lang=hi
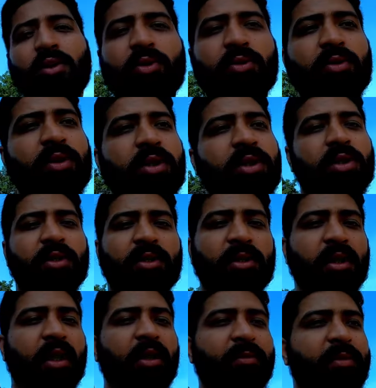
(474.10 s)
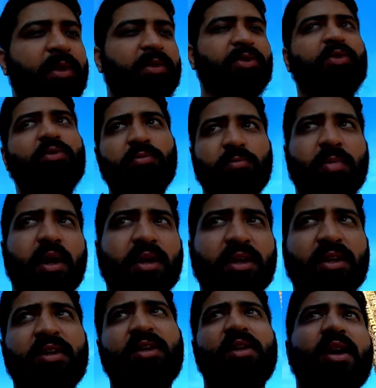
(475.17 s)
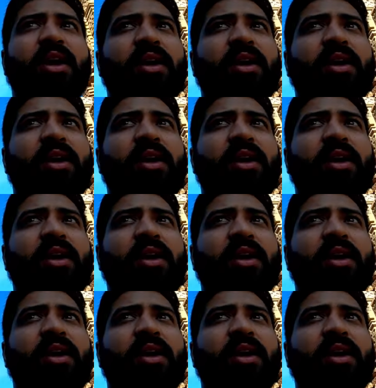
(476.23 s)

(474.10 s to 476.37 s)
क्योंकि यहाँ पे जो बारीकियाँ